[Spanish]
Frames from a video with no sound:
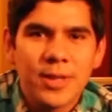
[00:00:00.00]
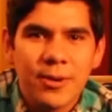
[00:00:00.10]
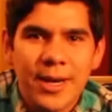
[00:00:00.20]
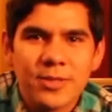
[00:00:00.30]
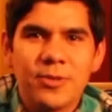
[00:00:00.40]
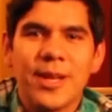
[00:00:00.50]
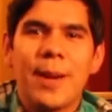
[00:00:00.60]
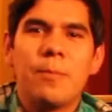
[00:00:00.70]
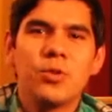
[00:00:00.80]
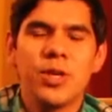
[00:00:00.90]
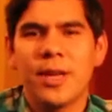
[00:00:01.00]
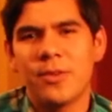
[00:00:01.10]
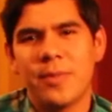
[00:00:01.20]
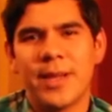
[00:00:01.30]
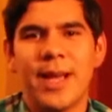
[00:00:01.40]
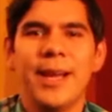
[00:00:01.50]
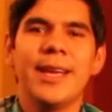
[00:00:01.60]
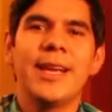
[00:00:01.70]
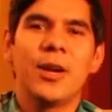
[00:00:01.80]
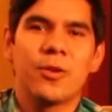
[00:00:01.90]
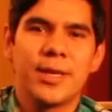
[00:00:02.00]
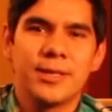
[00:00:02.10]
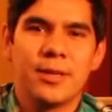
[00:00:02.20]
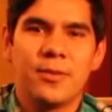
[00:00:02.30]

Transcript: hablar sobre la música tropical y la orquesta